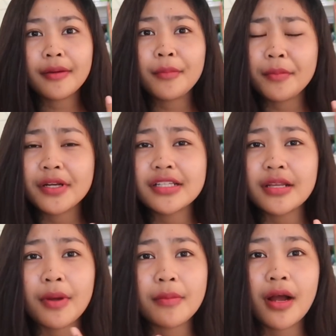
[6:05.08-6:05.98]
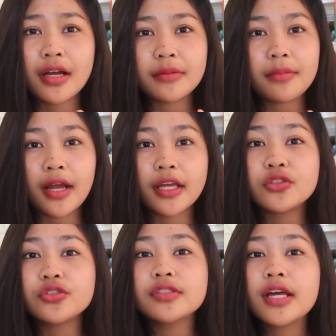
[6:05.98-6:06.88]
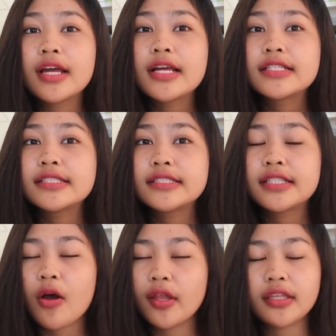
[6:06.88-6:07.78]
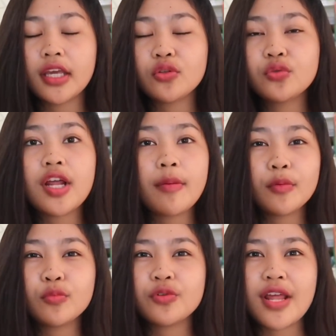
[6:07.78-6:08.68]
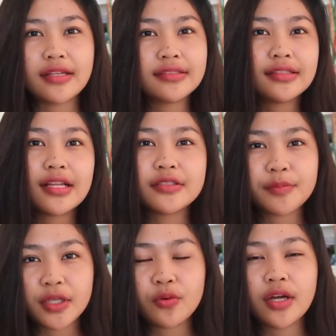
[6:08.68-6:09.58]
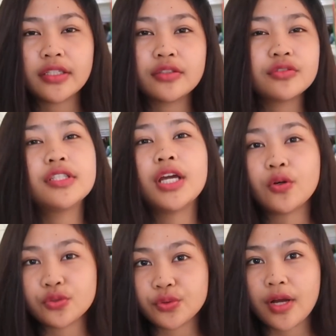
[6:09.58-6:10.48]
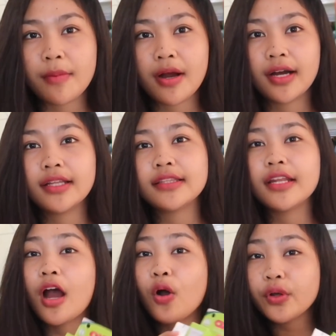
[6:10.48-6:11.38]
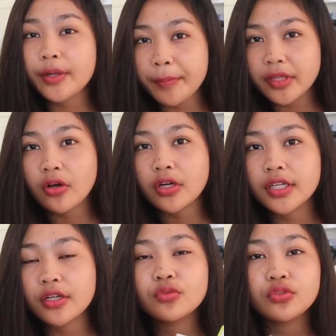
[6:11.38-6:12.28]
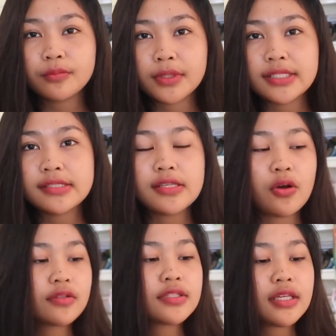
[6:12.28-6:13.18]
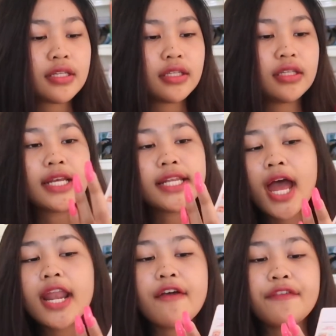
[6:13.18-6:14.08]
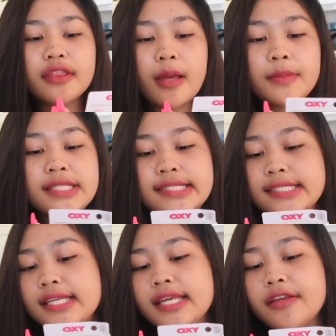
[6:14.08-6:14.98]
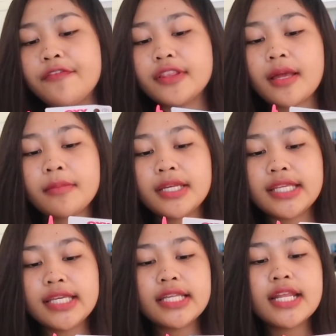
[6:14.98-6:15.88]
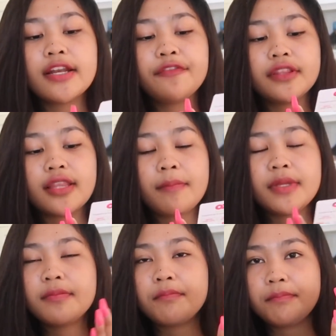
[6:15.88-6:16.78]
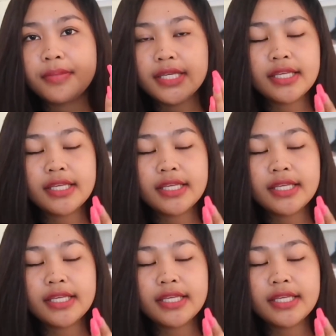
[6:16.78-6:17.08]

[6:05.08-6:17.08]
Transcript: Emang bener nyaman banget dipakai. Terus jerawatnya itu udah memudar sekitar semingguan gitu jadi aku suka banget dan aku repeat order untuk beli si Oxy ini dia ada vitamin C, vitamin E, dan vitamin B